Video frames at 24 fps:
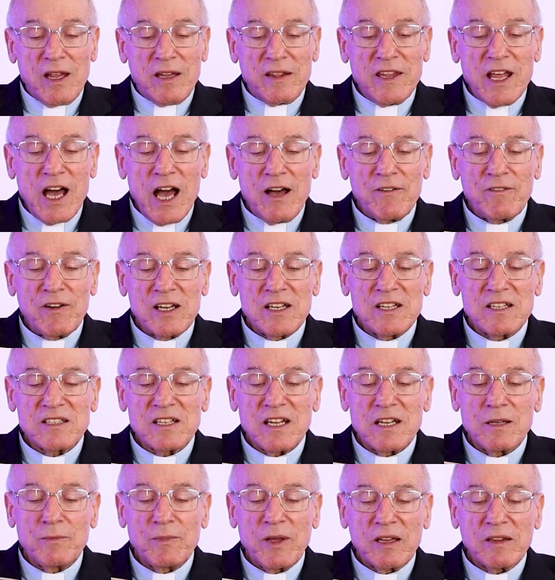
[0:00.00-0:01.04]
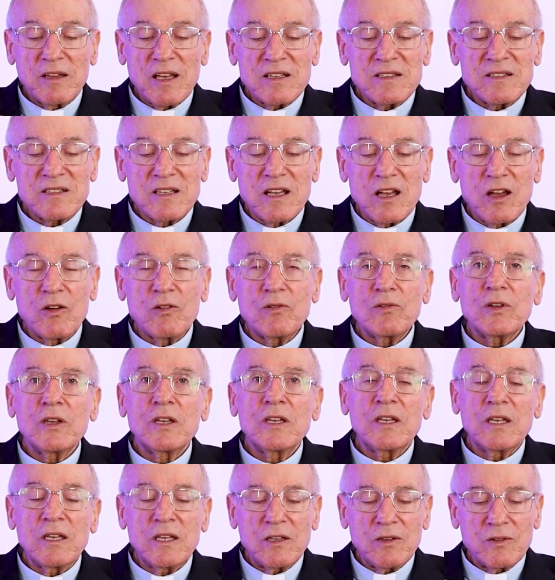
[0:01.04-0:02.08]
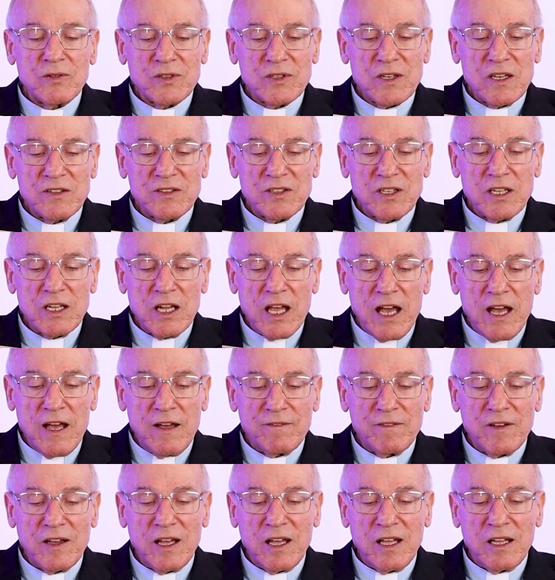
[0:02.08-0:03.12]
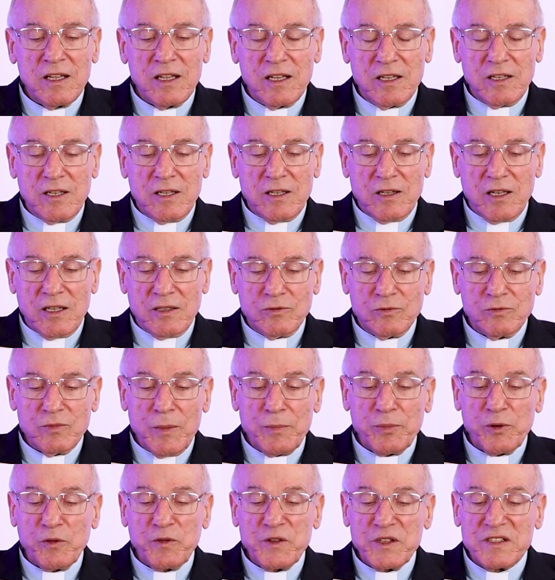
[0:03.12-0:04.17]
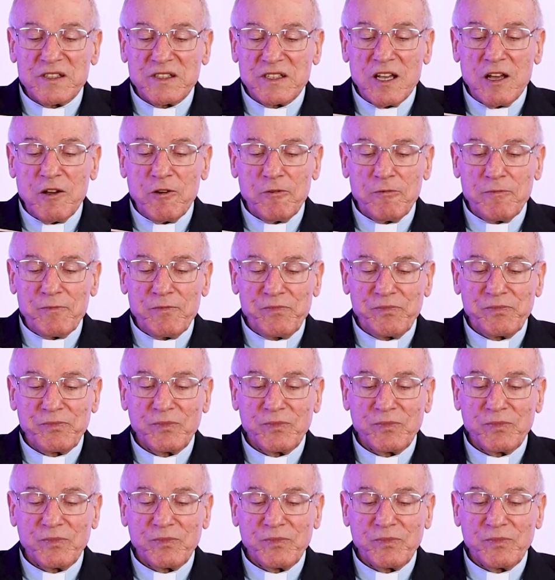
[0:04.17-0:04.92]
Dava-lhes alimentação e os ensinava uma profissão.